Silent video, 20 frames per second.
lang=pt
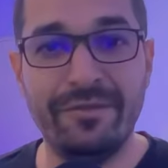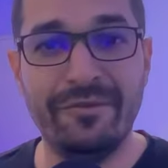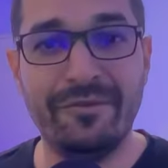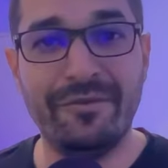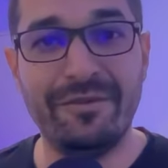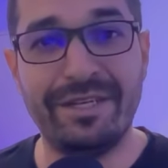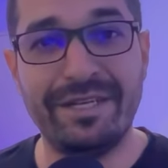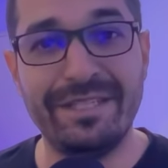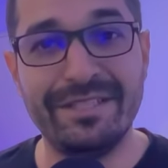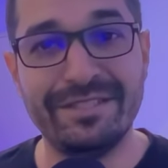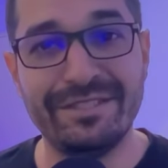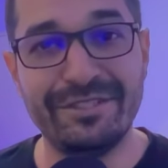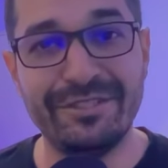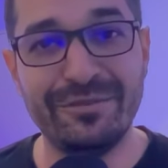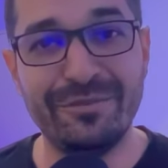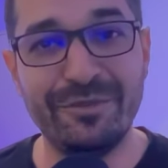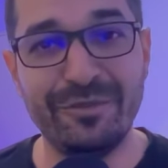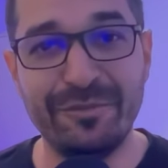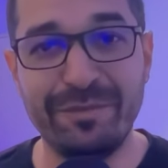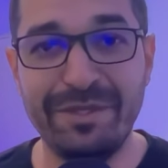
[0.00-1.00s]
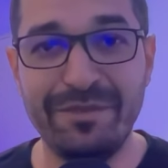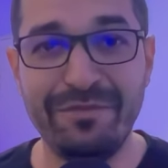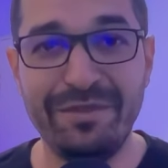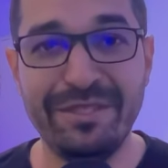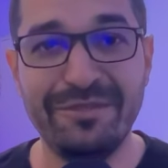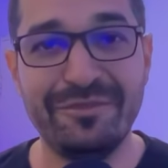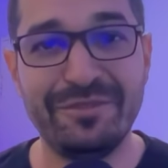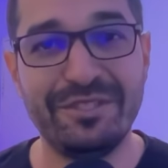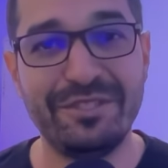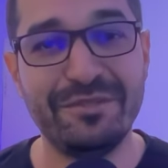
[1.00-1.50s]
Olá, seja muito
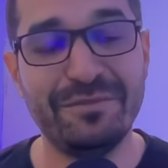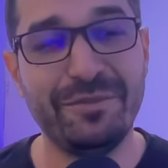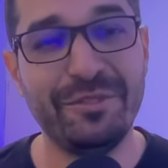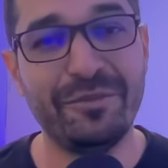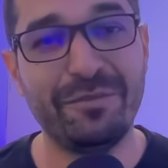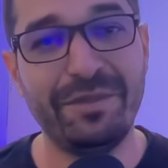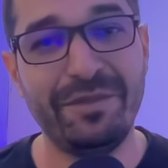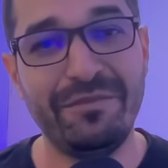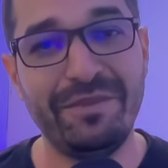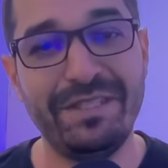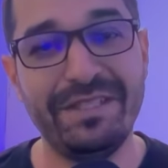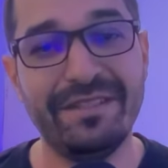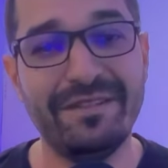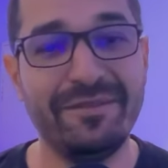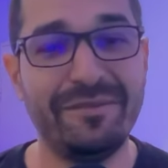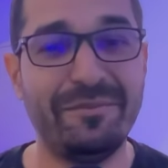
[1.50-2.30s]
bem-vindo, seja muito bem-vinda.